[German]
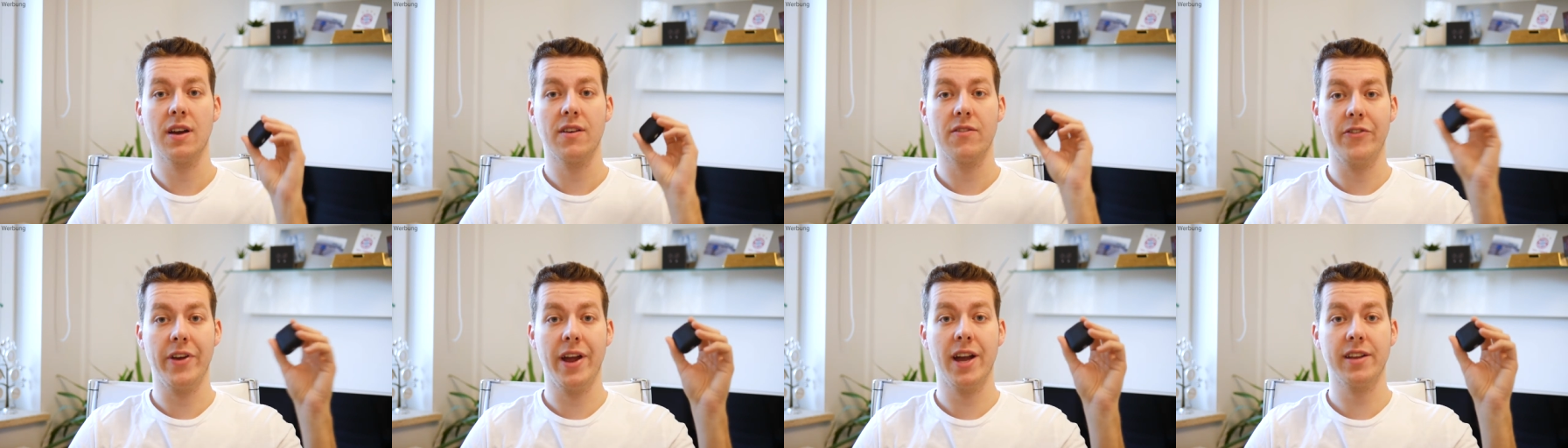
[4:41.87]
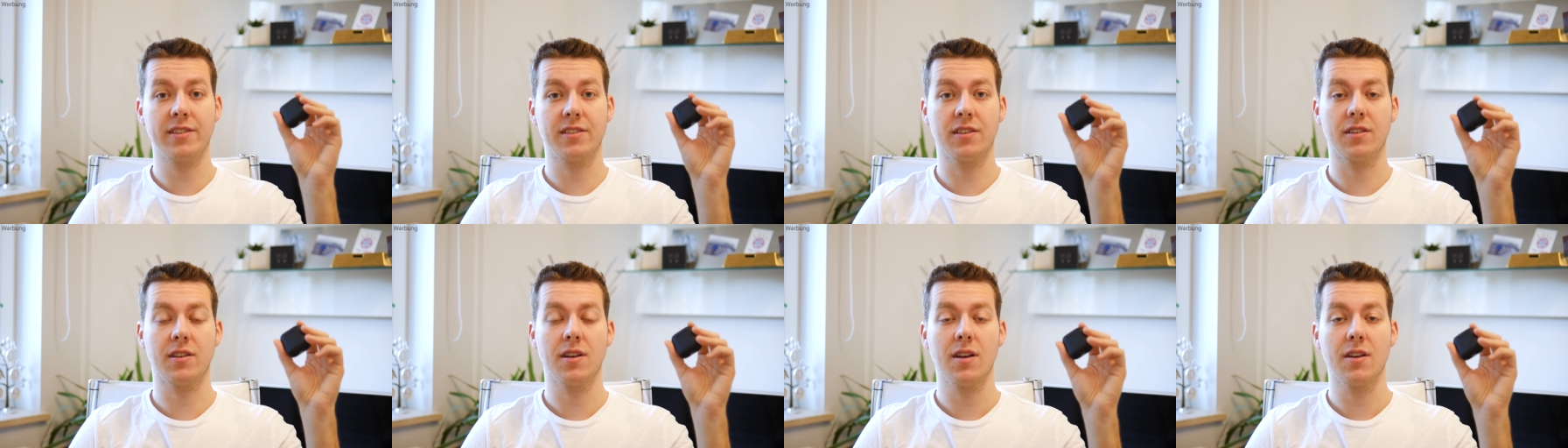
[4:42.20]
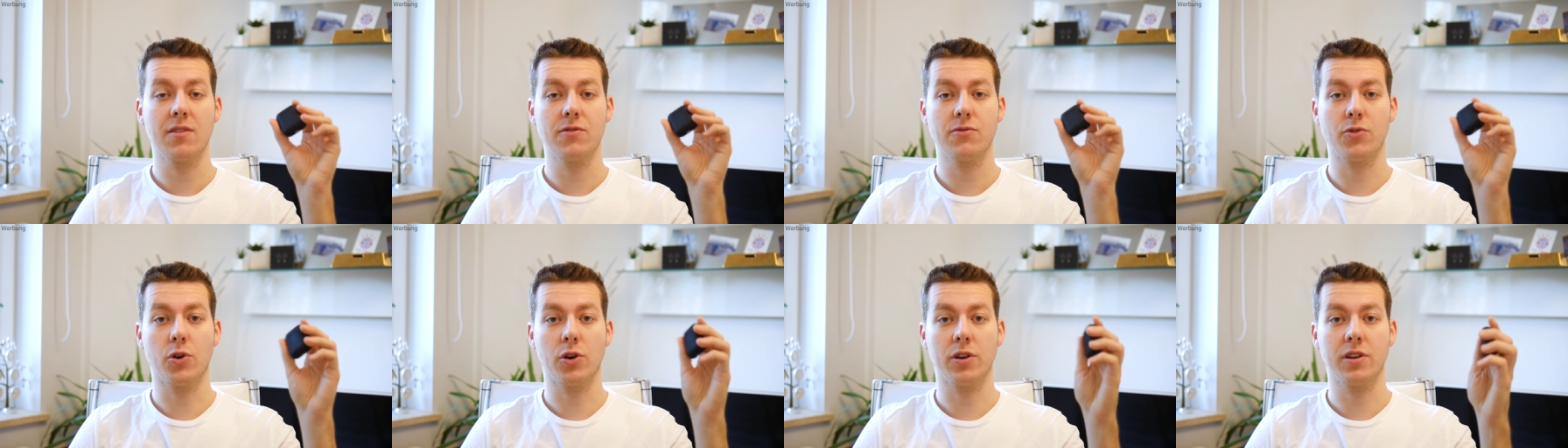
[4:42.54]
Werte
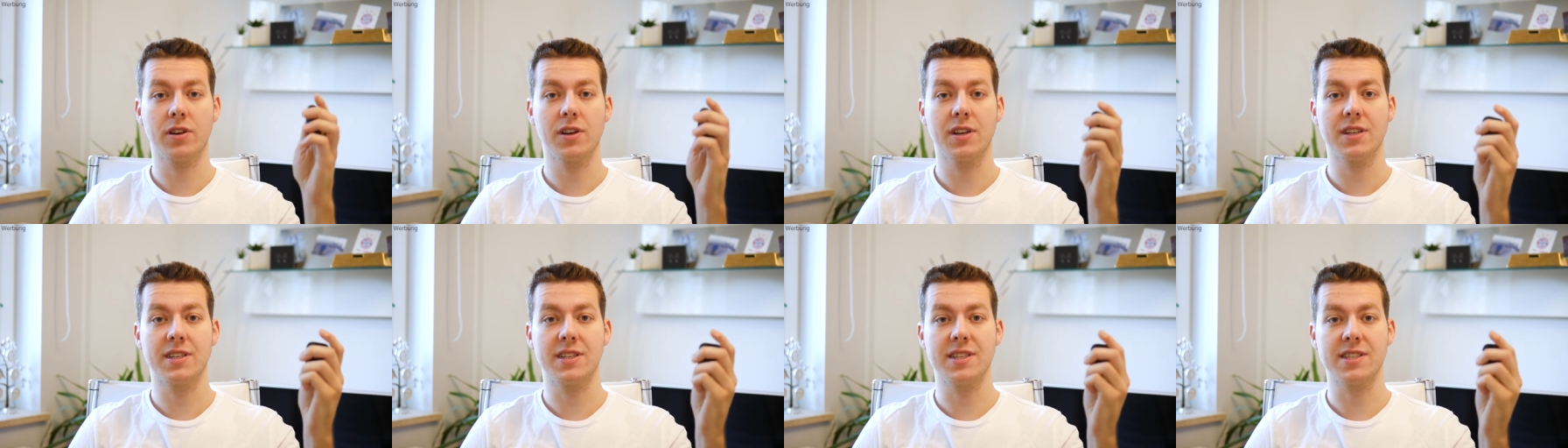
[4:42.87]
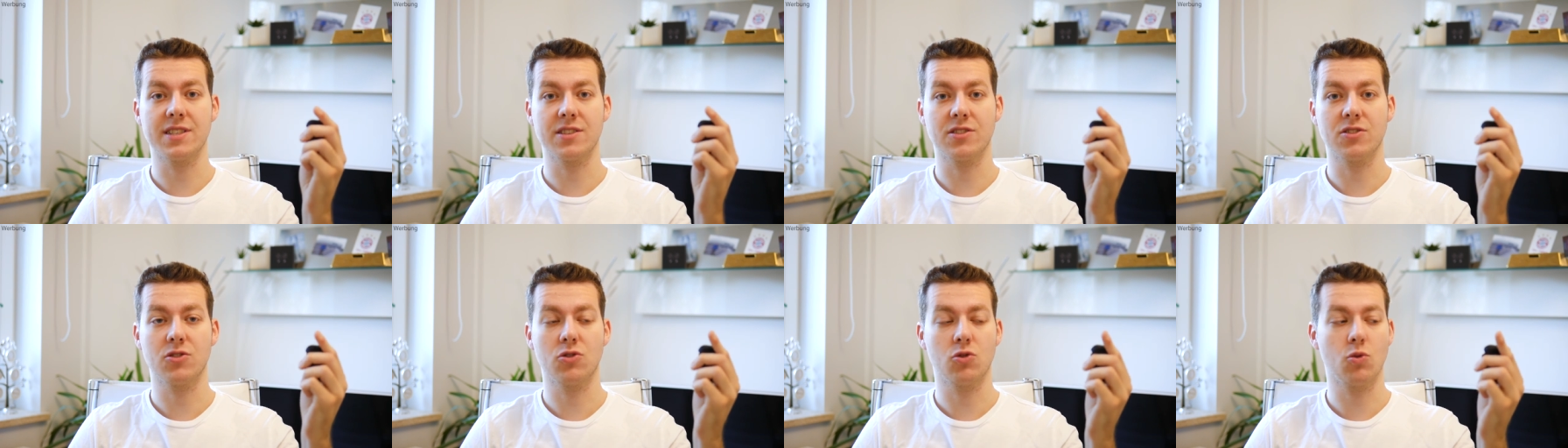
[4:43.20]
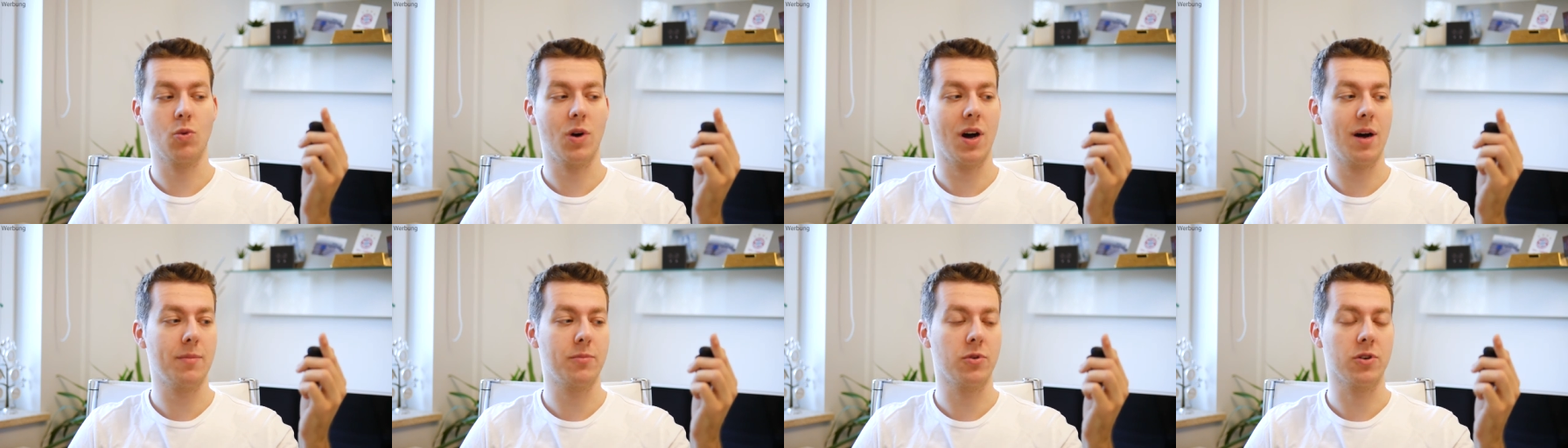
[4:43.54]
von diesen
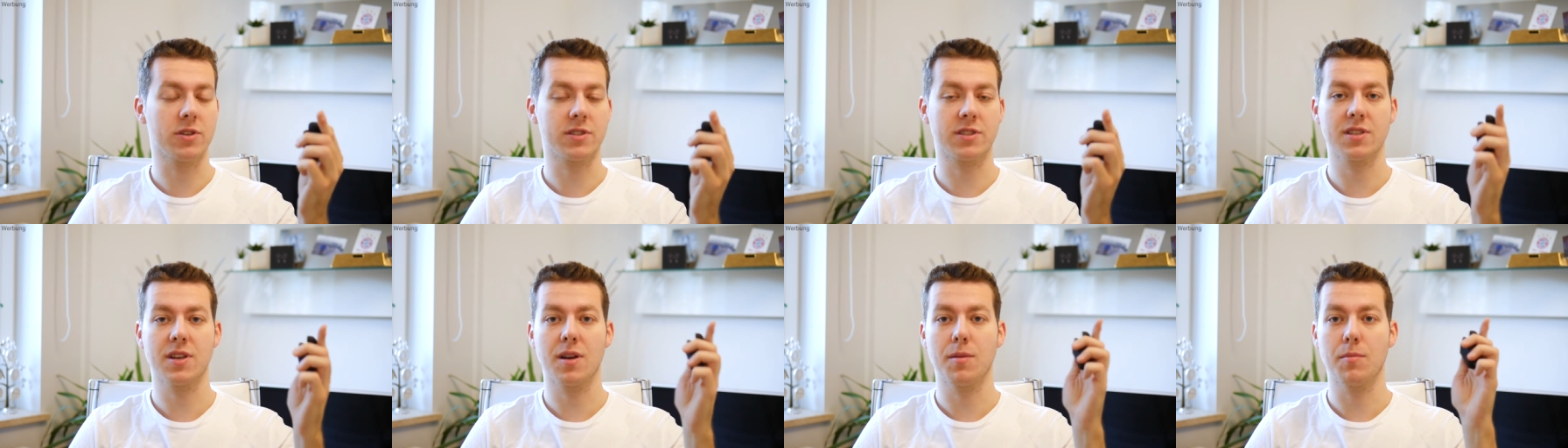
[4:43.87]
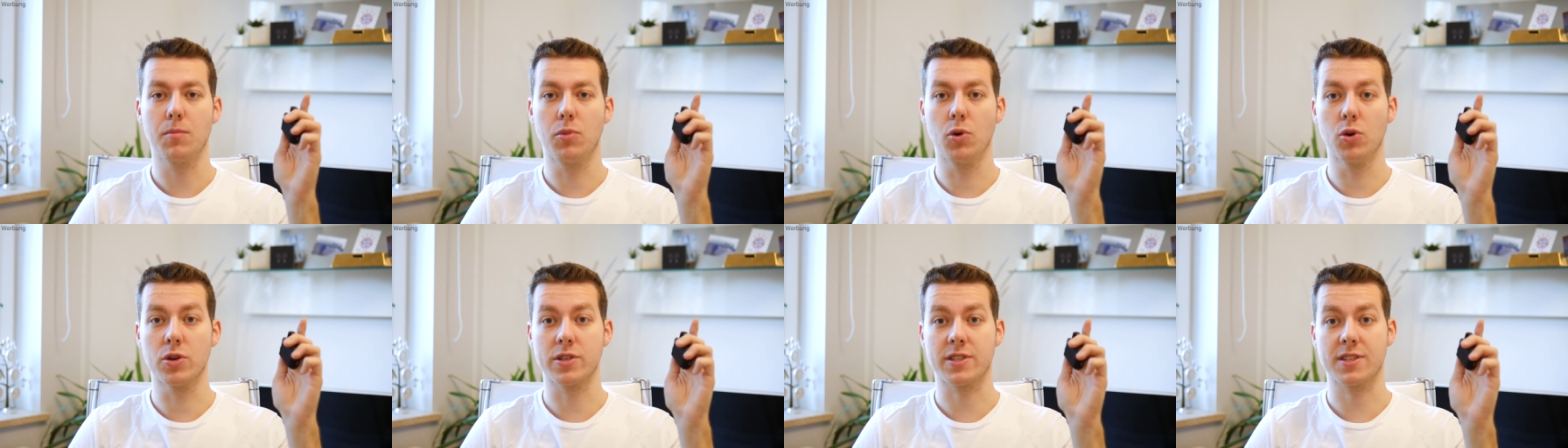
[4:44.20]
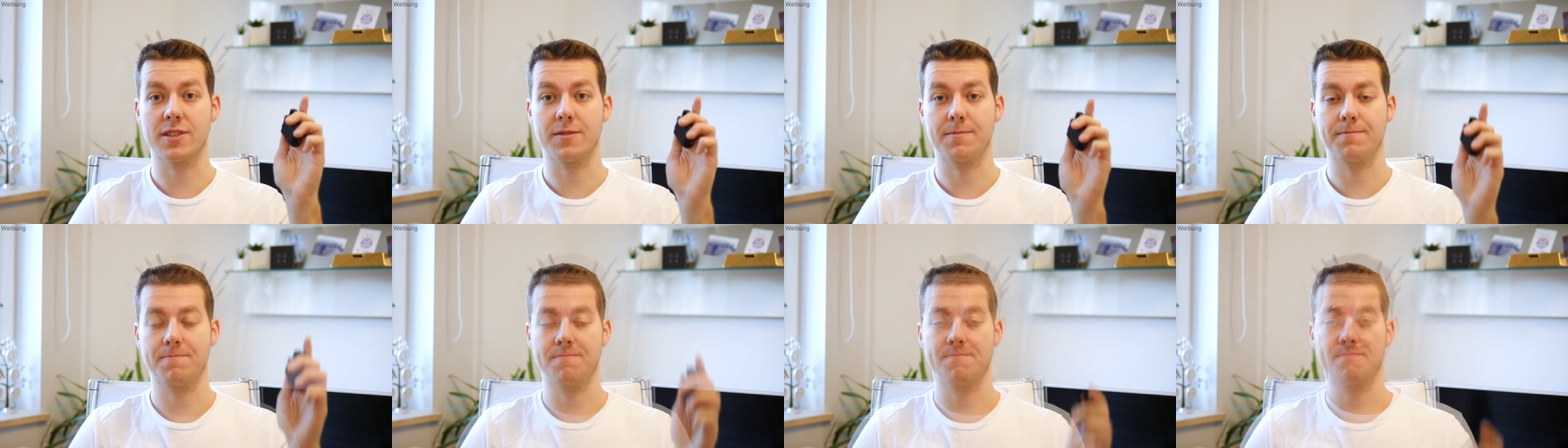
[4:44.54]
Noirpods
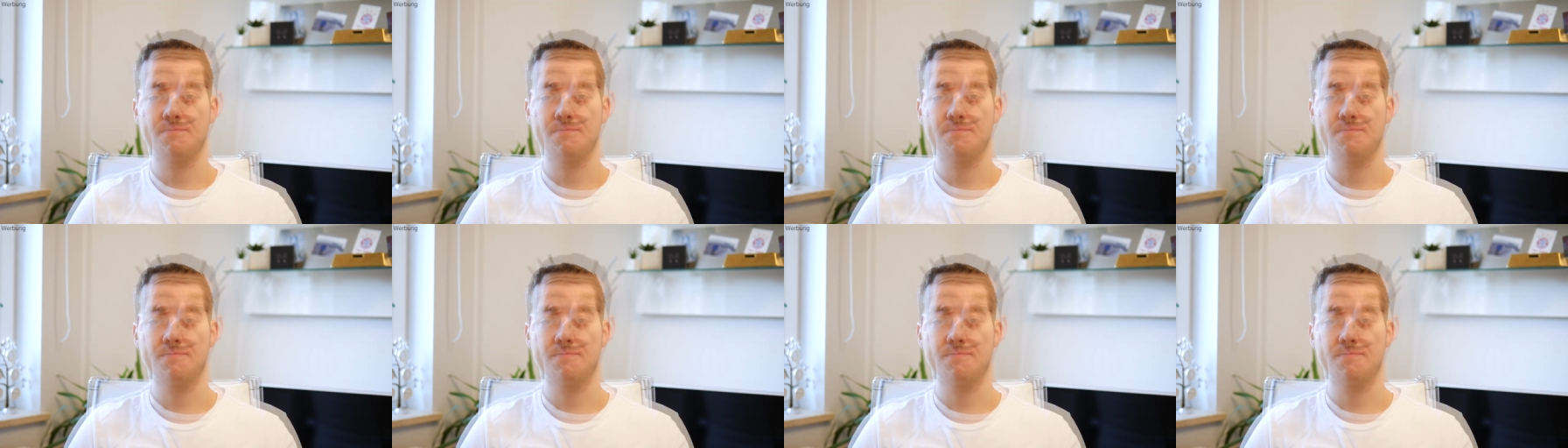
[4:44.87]
Plus.